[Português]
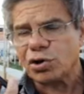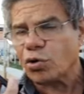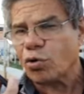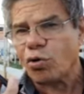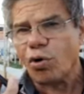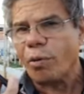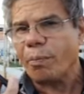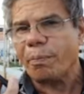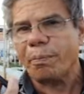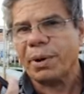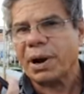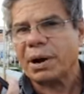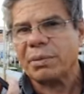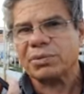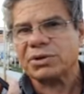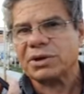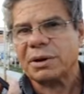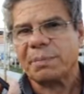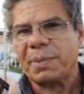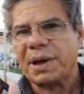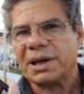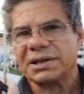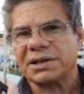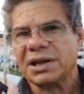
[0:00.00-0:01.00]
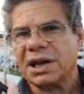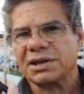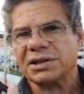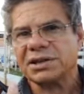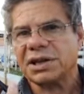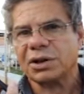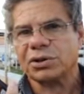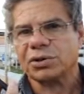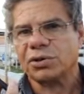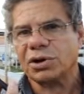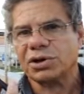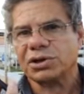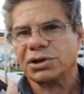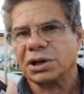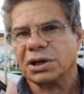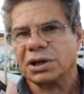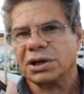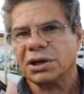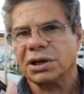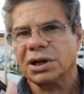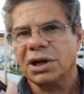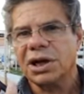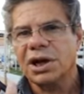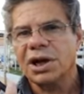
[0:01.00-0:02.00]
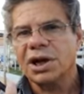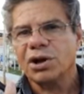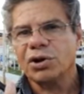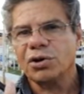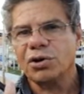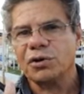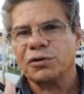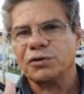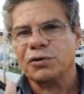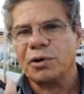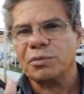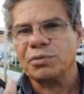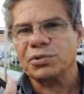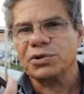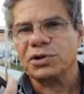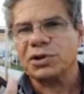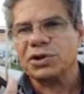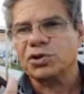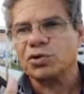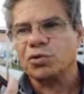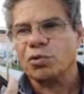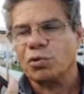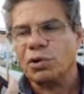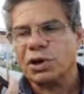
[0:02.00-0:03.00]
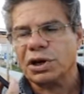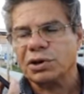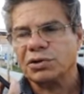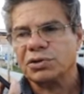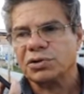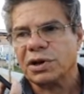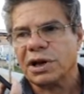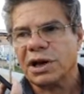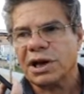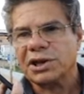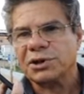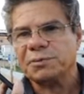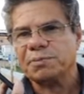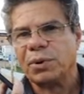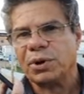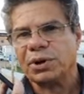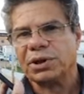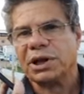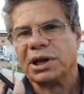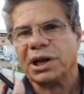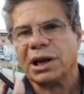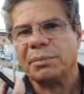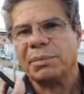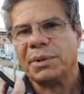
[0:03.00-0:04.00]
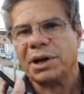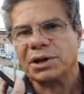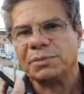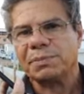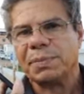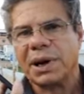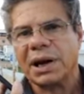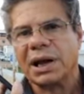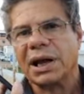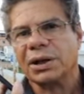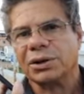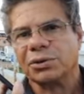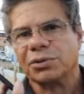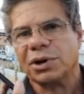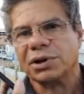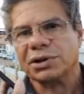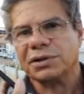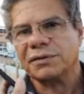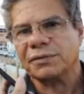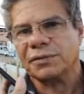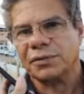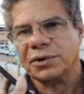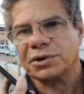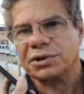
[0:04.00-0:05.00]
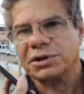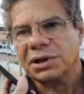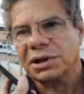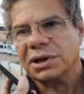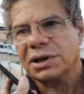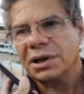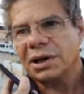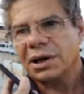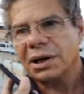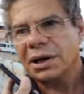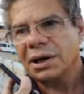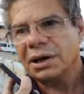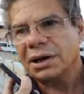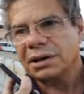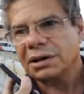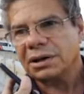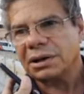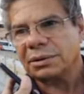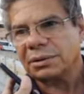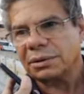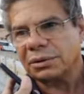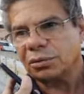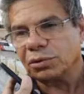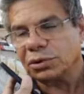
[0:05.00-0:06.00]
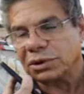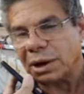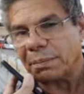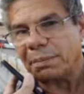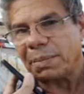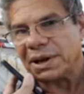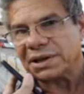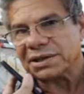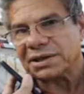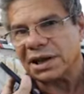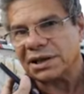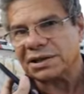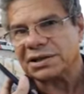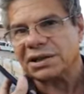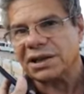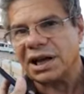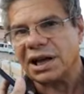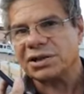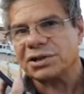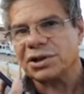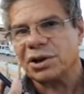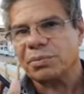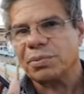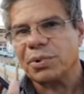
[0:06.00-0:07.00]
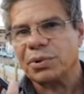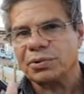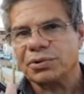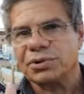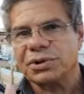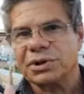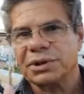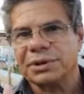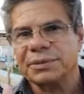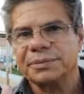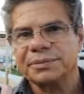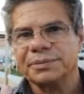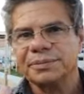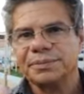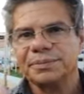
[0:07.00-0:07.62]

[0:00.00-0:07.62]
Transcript: não compramos a passagem da tocha aqui. Nós fomos escolhidos espontaneamente para que a tocha fosse ultrapassar a cidade de Leopoldina.